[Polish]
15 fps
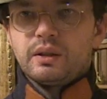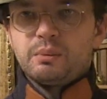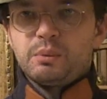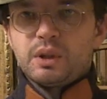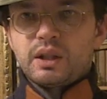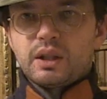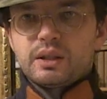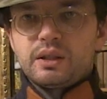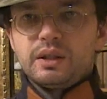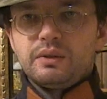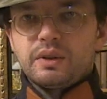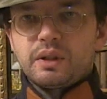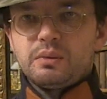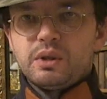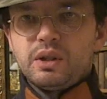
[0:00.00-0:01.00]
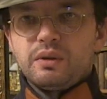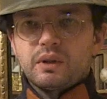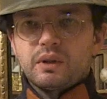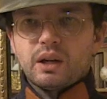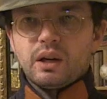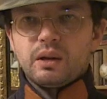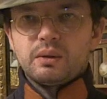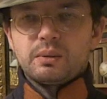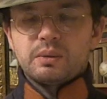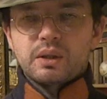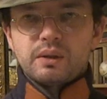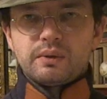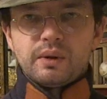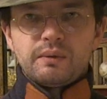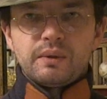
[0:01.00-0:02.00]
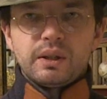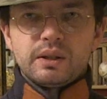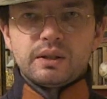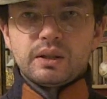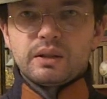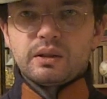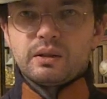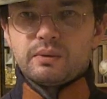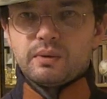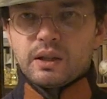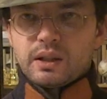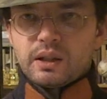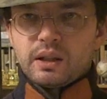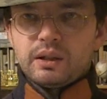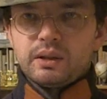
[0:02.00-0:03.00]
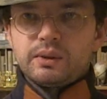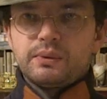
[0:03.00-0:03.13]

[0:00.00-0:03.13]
emigracyjny w jakimś kraju, na przykład w Ameryce czy w Anglii,